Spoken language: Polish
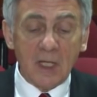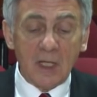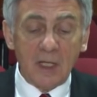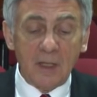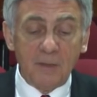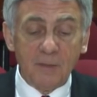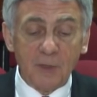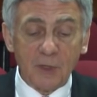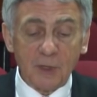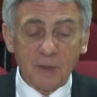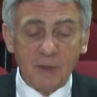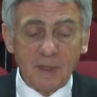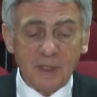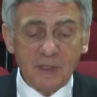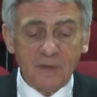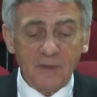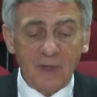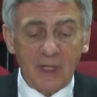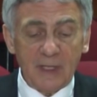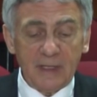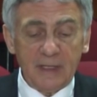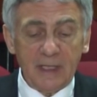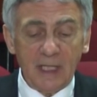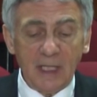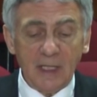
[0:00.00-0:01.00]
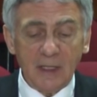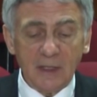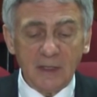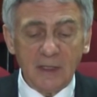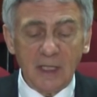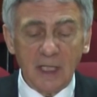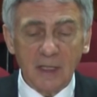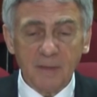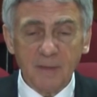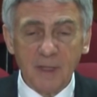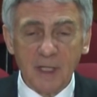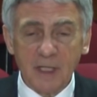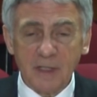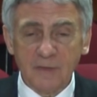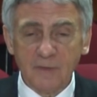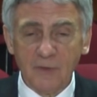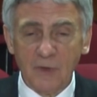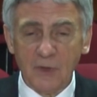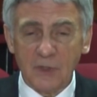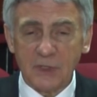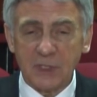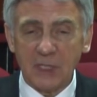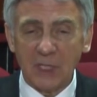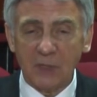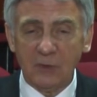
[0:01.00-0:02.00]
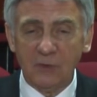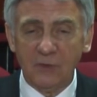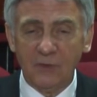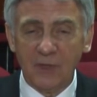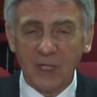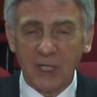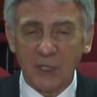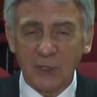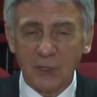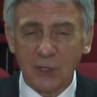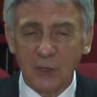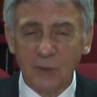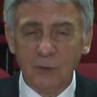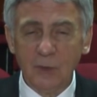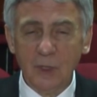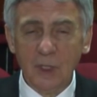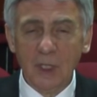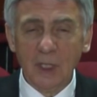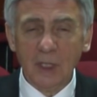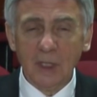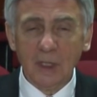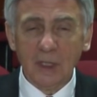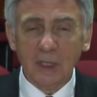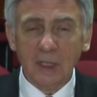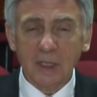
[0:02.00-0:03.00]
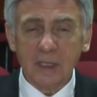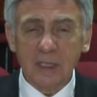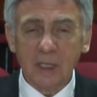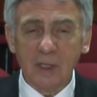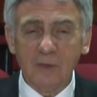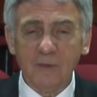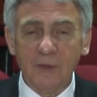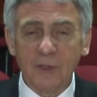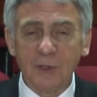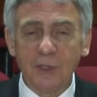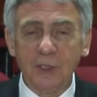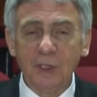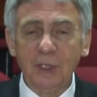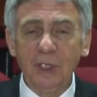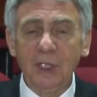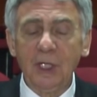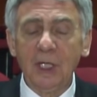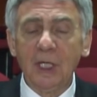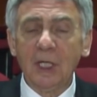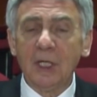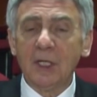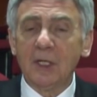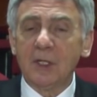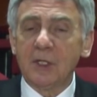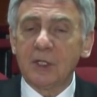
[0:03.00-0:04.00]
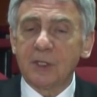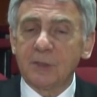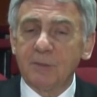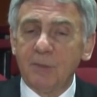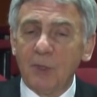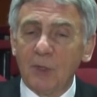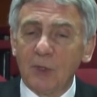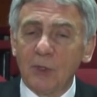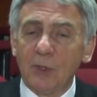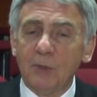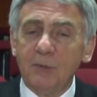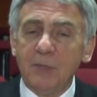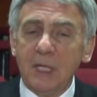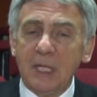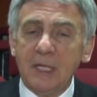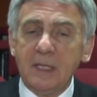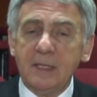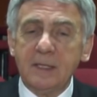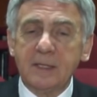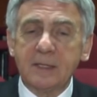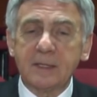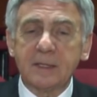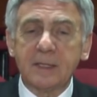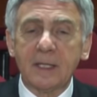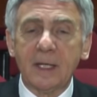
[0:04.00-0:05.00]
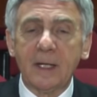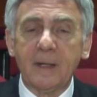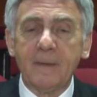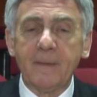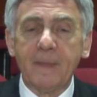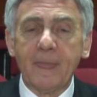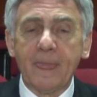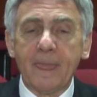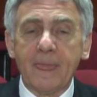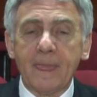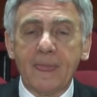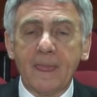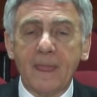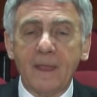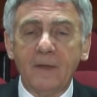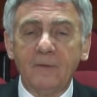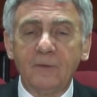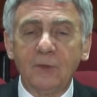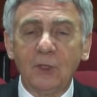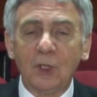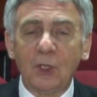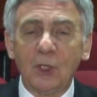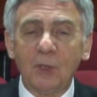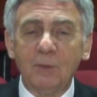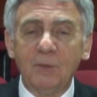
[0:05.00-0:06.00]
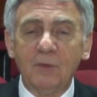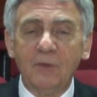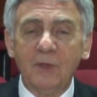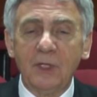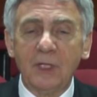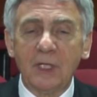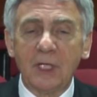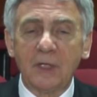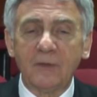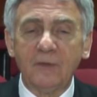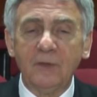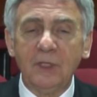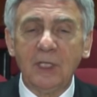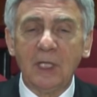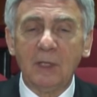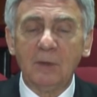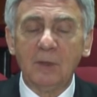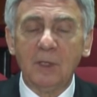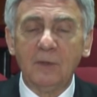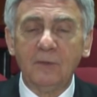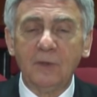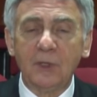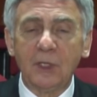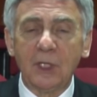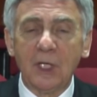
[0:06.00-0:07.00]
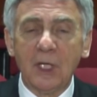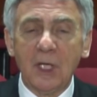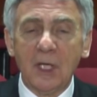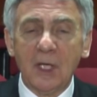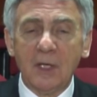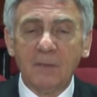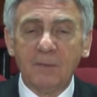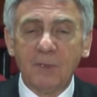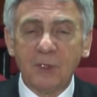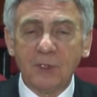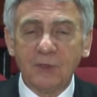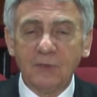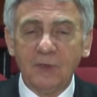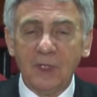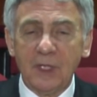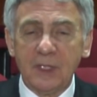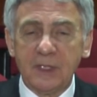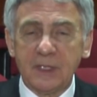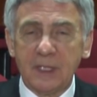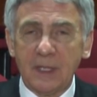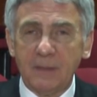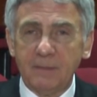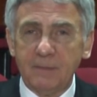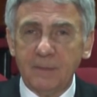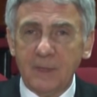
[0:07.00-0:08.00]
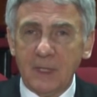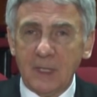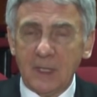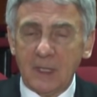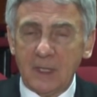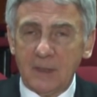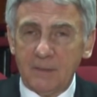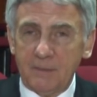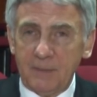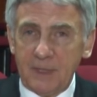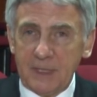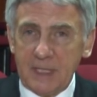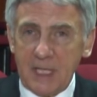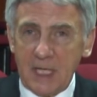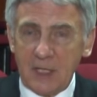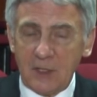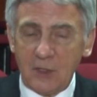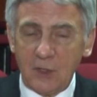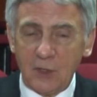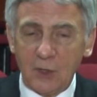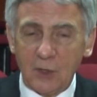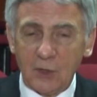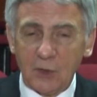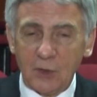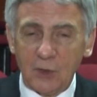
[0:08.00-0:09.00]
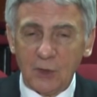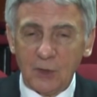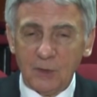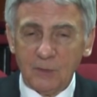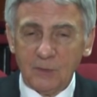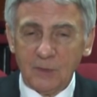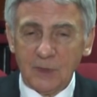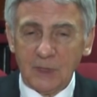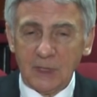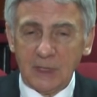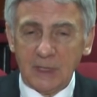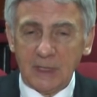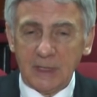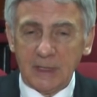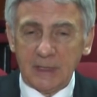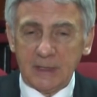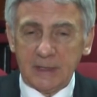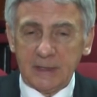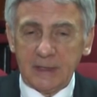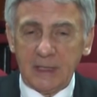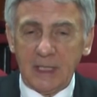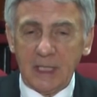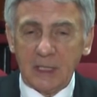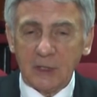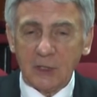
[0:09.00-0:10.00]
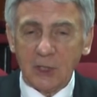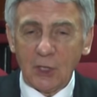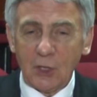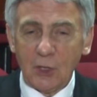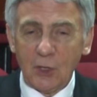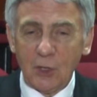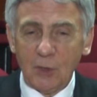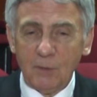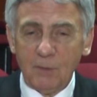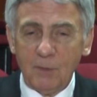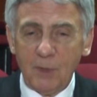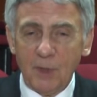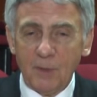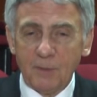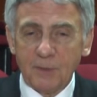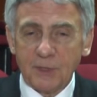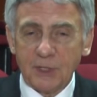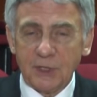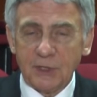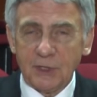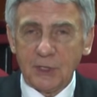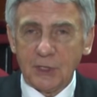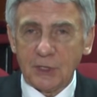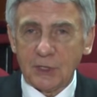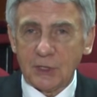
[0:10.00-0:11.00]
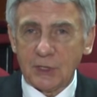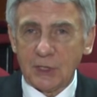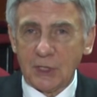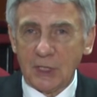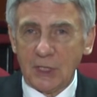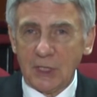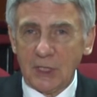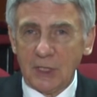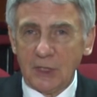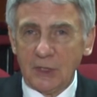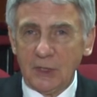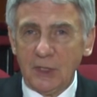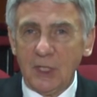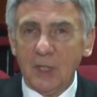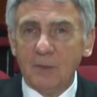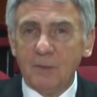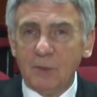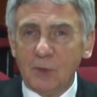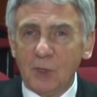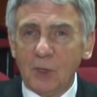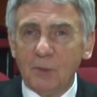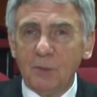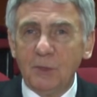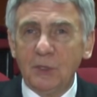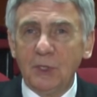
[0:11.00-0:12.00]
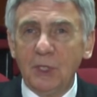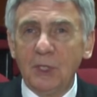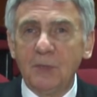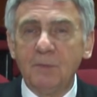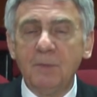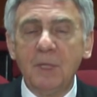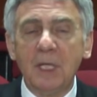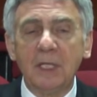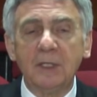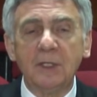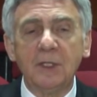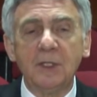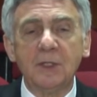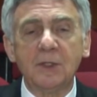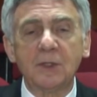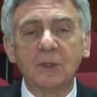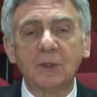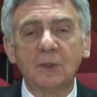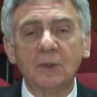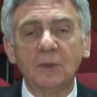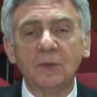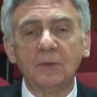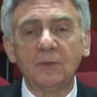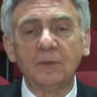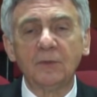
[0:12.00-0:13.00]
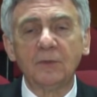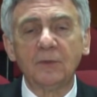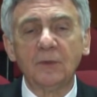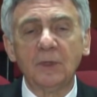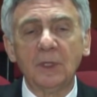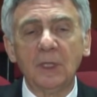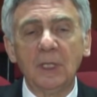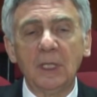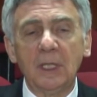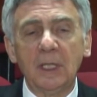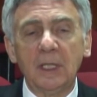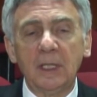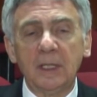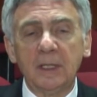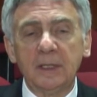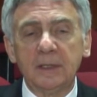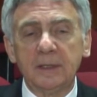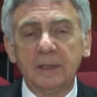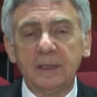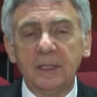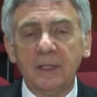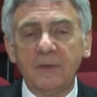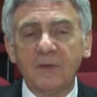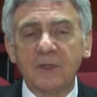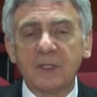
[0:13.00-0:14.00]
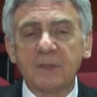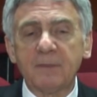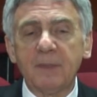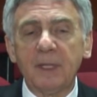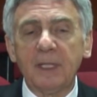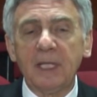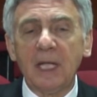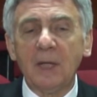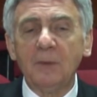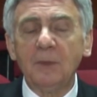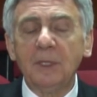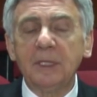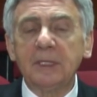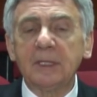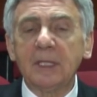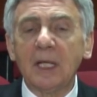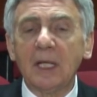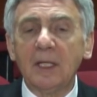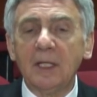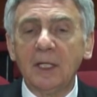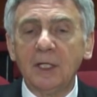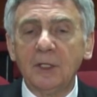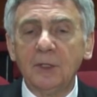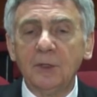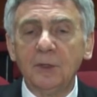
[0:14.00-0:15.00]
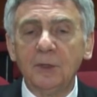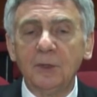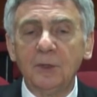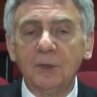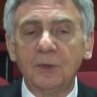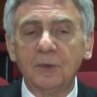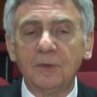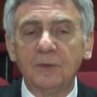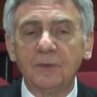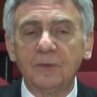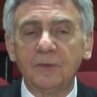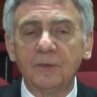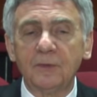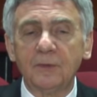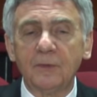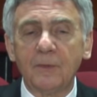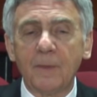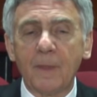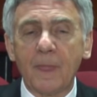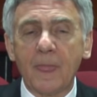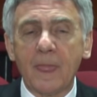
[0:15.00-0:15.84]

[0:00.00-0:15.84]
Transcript: E, proszę Państwa, ja, jak Państwo zauważał, zauważyli, sporo miejsca w tych omówieniach finałowych poświęcam pedagogom. Dlatego, bo przecież nie byłoby tych pianistów, tych wspaniałych talentów,